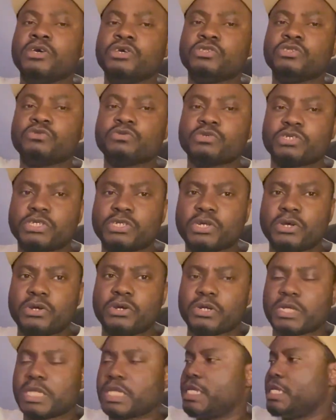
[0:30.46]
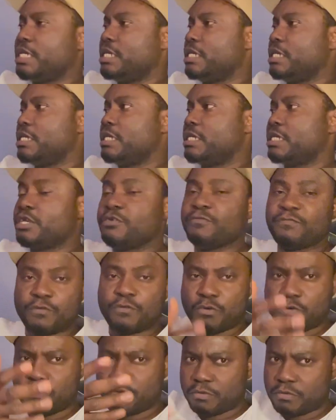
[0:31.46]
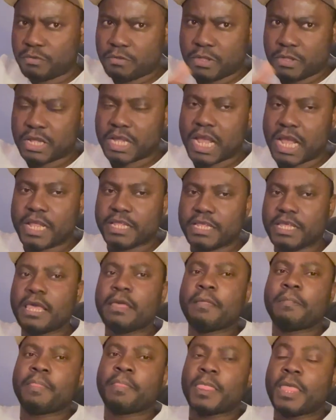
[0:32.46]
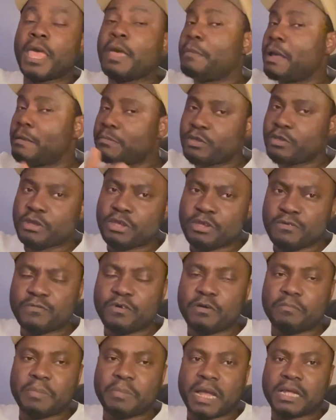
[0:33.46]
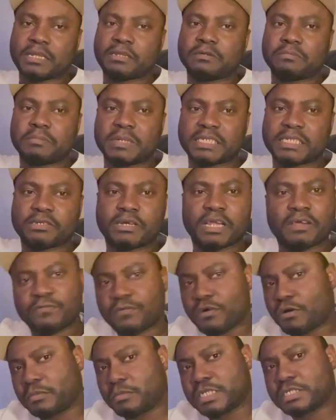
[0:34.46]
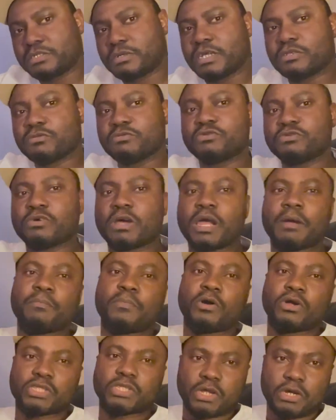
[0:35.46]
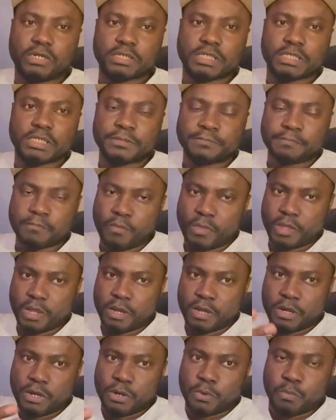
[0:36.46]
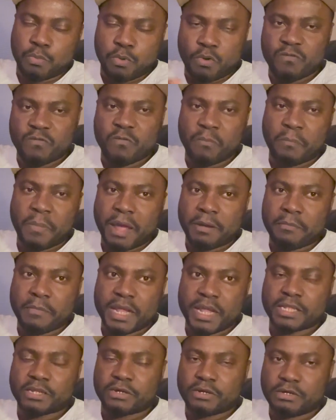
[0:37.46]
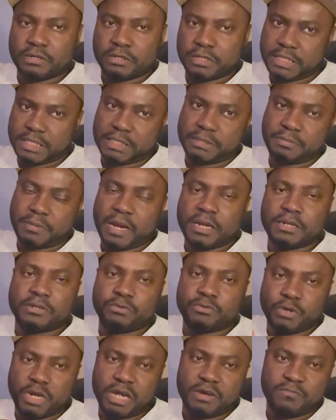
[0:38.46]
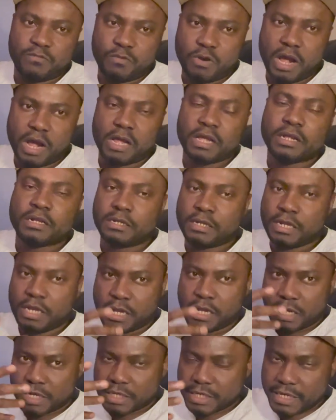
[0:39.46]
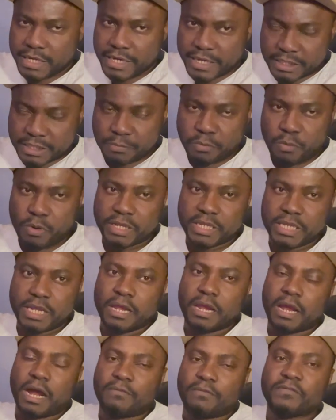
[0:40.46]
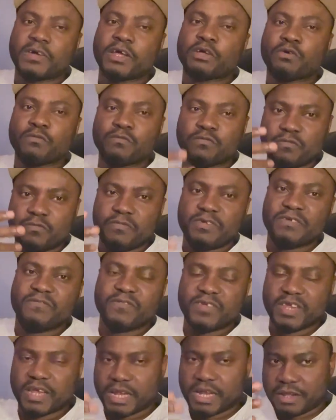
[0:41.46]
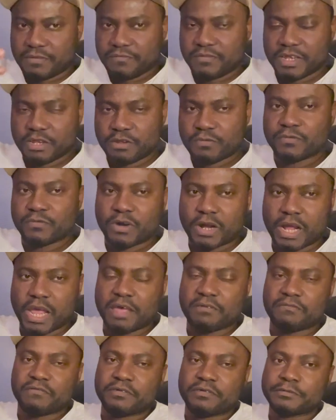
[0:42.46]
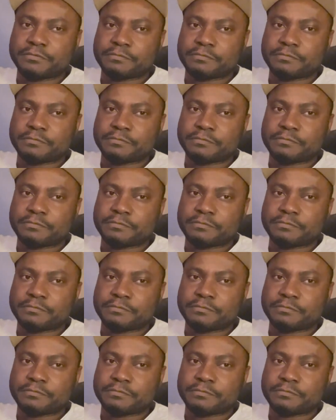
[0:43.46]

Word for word: tous ceux qui vont gagner et même ceux qui vont perdre parce que l'information est toujours importante pour vous permettre, n'est-ce pas, de l'avoir, de l'exploiter afin que vous viviez la vie de vos rêves.